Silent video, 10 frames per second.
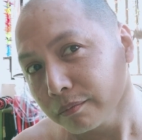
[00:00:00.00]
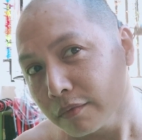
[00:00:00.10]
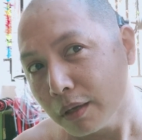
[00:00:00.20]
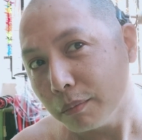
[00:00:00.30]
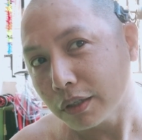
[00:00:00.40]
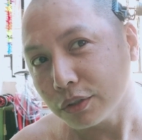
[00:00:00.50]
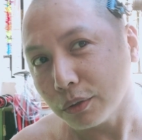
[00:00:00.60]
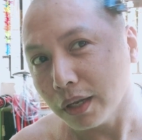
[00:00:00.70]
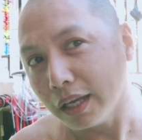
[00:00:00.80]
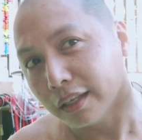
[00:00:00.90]

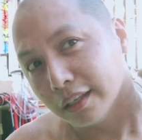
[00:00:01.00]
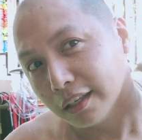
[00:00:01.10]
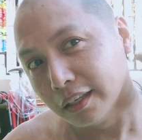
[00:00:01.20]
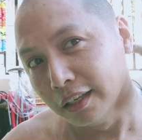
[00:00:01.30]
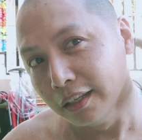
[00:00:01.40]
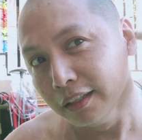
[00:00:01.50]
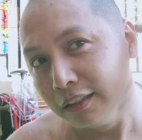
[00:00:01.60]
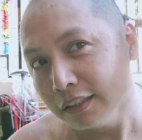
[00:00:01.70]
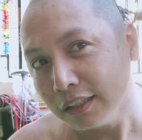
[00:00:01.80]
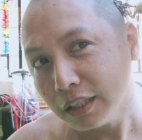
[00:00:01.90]
magsuklay.
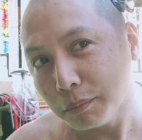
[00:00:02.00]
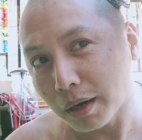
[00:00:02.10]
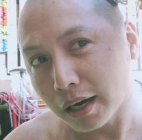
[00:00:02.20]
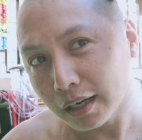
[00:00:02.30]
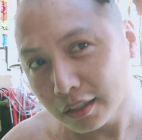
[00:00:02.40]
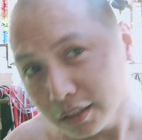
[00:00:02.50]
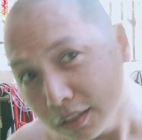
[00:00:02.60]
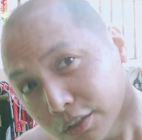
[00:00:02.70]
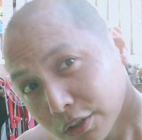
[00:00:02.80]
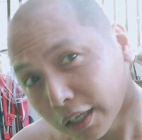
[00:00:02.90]
'Di ba?
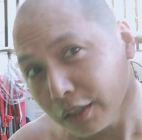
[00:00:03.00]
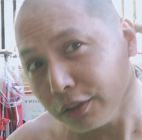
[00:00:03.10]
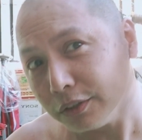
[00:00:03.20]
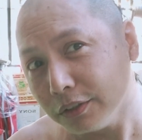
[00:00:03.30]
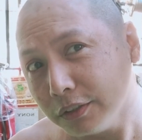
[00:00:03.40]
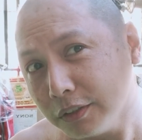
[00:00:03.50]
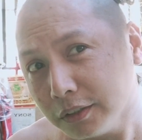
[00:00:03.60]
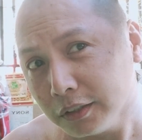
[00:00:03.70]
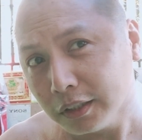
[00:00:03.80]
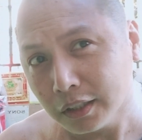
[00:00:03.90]
So yan oh.
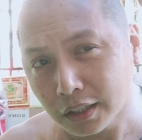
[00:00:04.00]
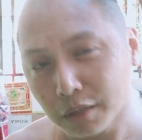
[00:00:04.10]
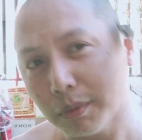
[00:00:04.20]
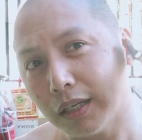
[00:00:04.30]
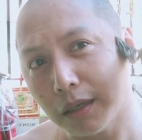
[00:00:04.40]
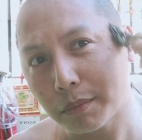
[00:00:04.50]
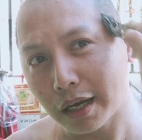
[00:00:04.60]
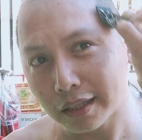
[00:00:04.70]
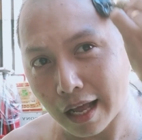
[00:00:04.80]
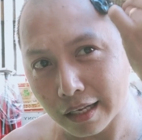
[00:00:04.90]
'Di ba?
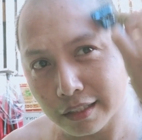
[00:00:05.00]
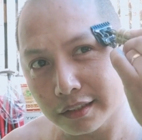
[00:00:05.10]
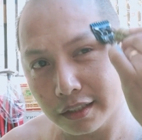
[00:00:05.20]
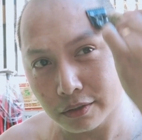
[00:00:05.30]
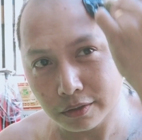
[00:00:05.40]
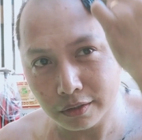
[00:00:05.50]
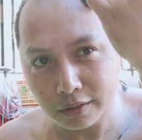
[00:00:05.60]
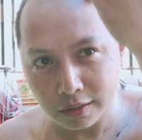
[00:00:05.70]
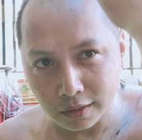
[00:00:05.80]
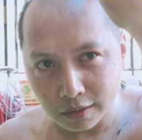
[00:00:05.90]
Napakatalas niya oh.
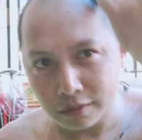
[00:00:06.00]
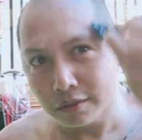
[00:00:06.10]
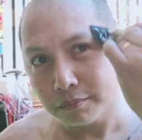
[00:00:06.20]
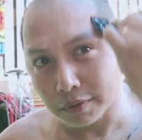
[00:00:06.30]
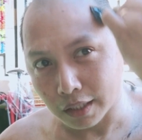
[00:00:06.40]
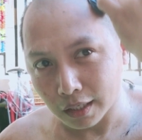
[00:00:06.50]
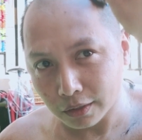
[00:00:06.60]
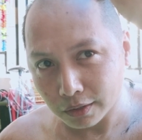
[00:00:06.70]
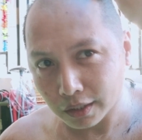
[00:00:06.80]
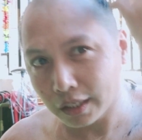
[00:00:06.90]
Matagal ko
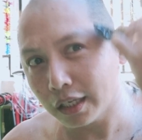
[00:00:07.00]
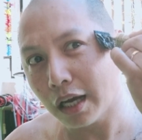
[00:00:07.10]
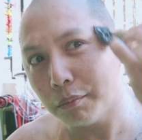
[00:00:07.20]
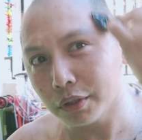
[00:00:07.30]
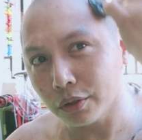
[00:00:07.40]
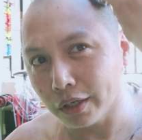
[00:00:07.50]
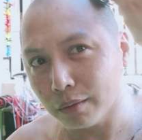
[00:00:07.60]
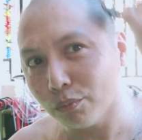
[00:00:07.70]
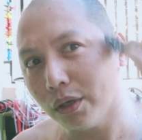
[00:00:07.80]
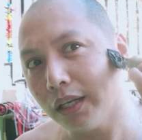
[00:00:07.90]
nang ginagamit oh.
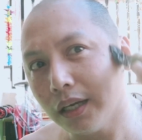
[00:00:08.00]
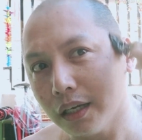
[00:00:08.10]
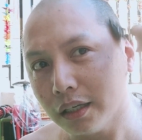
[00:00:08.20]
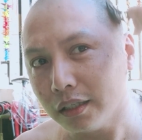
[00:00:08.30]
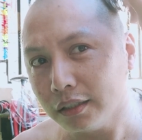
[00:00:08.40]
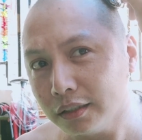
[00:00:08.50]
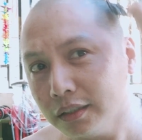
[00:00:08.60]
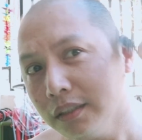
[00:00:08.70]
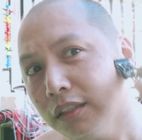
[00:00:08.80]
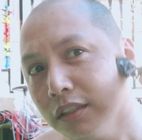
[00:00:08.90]
ilang buwan na.
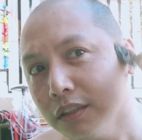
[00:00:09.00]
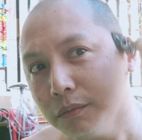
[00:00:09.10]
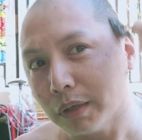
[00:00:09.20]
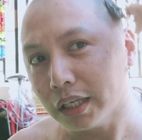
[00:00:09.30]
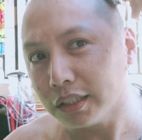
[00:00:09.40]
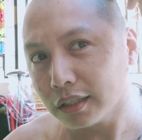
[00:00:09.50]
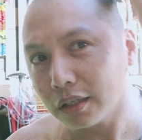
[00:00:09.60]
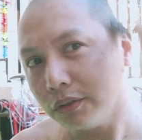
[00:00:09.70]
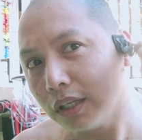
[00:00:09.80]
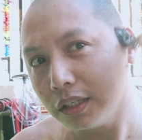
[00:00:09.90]
mag isang
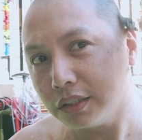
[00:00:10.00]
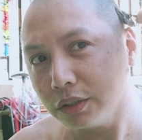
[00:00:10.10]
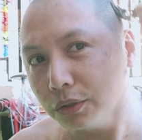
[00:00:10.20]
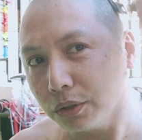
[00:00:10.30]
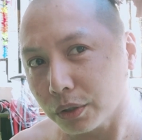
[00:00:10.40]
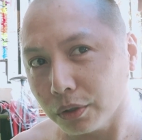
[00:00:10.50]
taon na rin siguro.